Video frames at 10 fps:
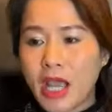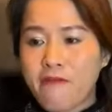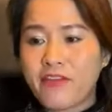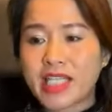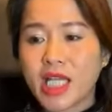
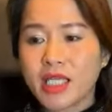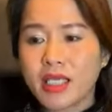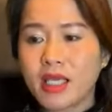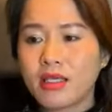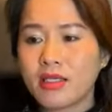Và tất
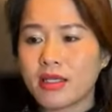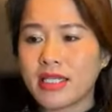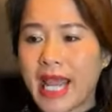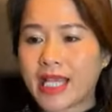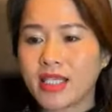nhiên như những
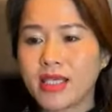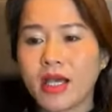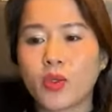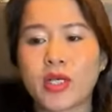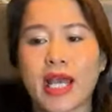nạn nhân
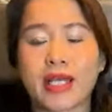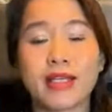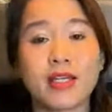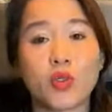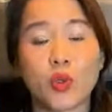của cải
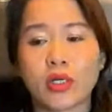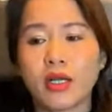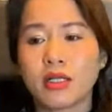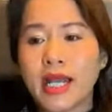cách ruộng đất,